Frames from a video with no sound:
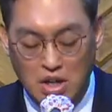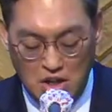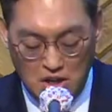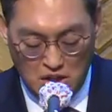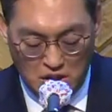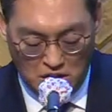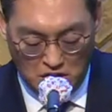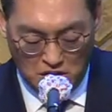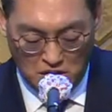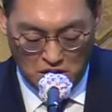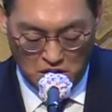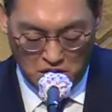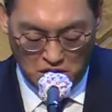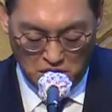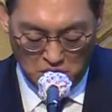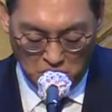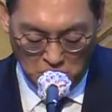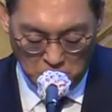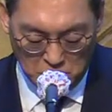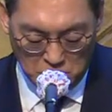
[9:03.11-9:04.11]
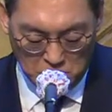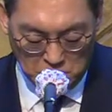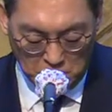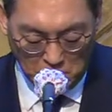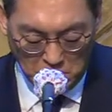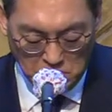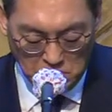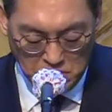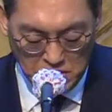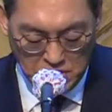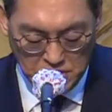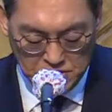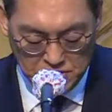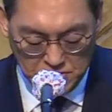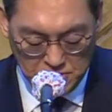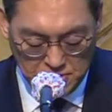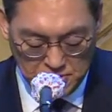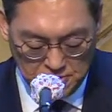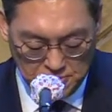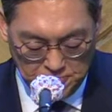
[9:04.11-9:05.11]
어, 오늘
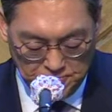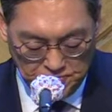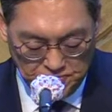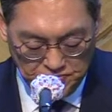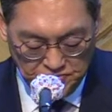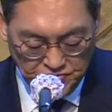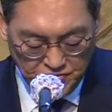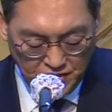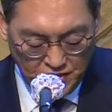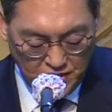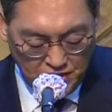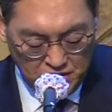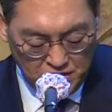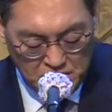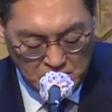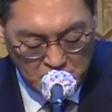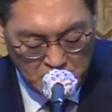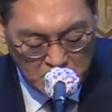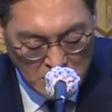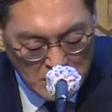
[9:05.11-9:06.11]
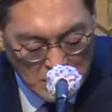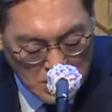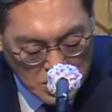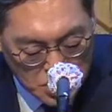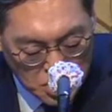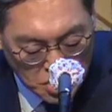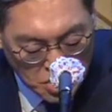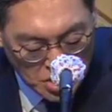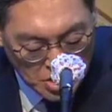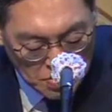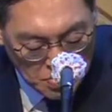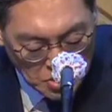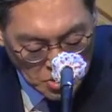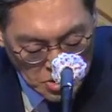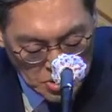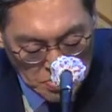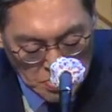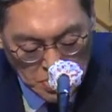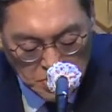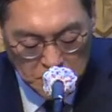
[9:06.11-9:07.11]
본문에서는 이제 1절에
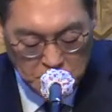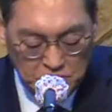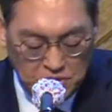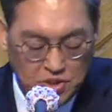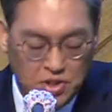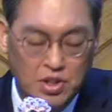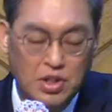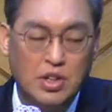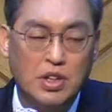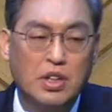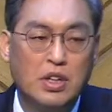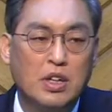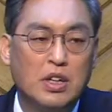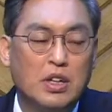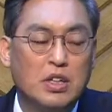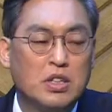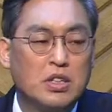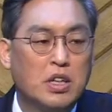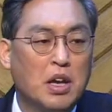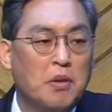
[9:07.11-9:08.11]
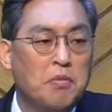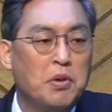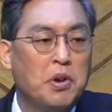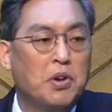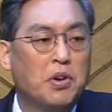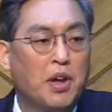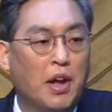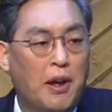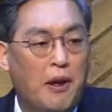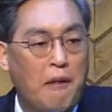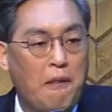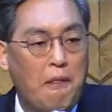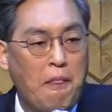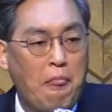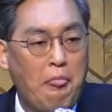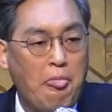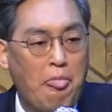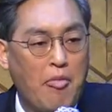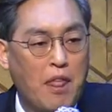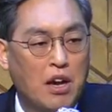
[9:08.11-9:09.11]
보시면은 새벽에
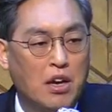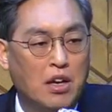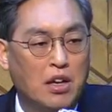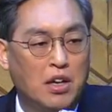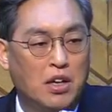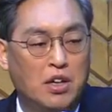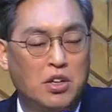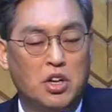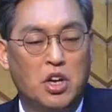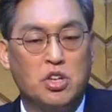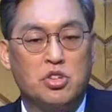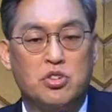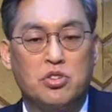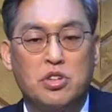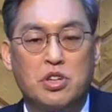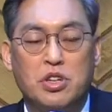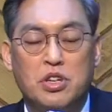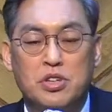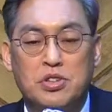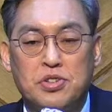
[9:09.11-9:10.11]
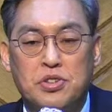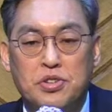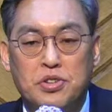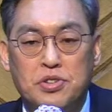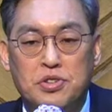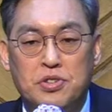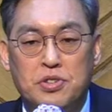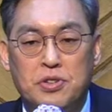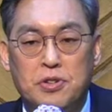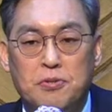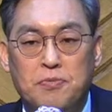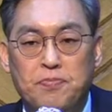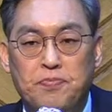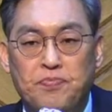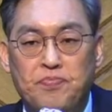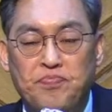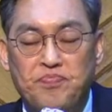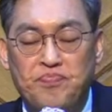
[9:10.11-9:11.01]
예, 예수님께서는 지금